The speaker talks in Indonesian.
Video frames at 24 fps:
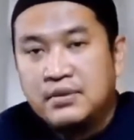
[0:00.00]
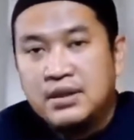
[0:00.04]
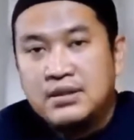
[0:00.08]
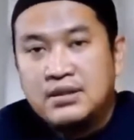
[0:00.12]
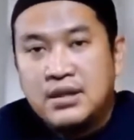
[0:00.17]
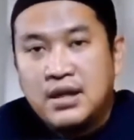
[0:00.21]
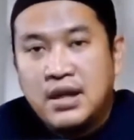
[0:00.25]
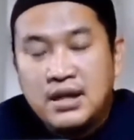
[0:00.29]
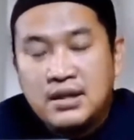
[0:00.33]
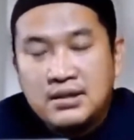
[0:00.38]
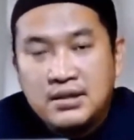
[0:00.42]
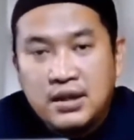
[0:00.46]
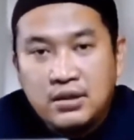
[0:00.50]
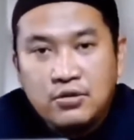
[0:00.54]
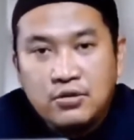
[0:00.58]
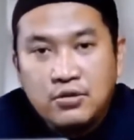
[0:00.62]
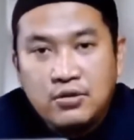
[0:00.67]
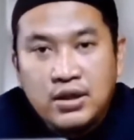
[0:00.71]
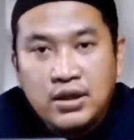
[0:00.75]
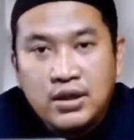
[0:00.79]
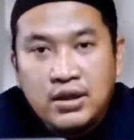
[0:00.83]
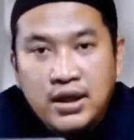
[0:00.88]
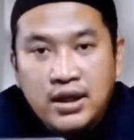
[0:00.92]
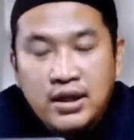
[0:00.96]
Salah satu
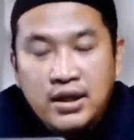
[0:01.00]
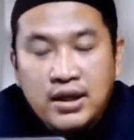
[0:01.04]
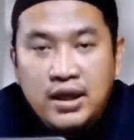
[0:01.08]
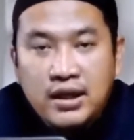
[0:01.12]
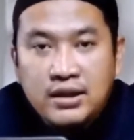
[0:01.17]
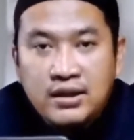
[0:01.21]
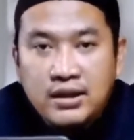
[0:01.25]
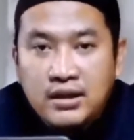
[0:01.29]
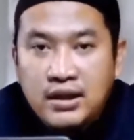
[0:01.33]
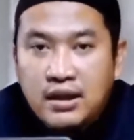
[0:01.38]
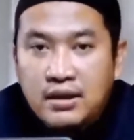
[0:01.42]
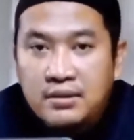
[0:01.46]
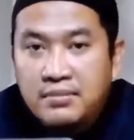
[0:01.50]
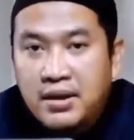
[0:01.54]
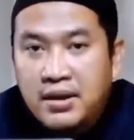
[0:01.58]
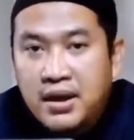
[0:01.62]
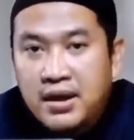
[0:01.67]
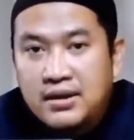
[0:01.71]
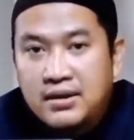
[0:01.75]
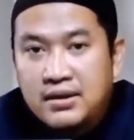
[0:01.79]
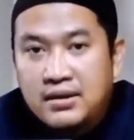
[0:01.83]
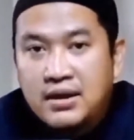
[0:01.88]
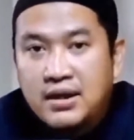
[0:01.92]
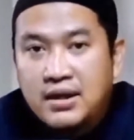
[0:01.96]
dikir yang tidak
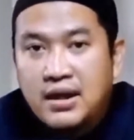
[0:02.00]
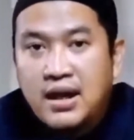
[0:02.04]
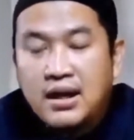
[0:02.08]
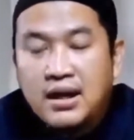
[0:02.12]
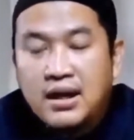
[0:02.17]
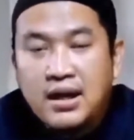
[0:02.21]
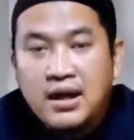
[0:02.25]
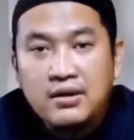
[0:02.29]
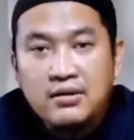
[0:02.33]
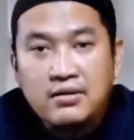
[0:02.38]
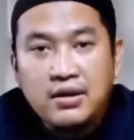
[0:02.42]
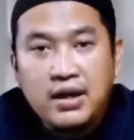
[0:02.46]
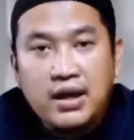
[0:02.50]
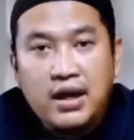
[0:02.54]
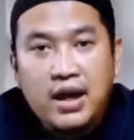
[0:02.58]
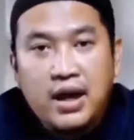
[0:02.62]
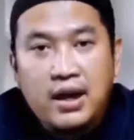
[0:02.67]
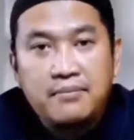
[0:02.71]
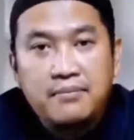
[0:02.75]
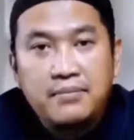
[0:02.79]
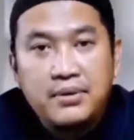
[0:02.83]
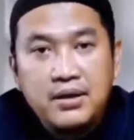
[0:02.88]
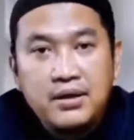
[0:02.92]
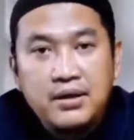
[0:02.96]
pernah ditinggalkan oleh
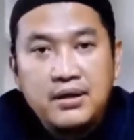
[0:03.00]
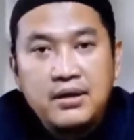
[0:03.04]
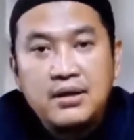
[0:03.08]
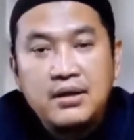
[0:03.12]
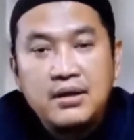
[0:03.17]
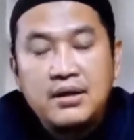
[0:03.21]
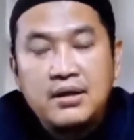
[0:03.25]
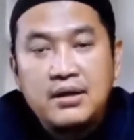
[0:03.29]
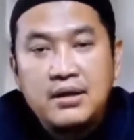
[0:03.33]
Nabi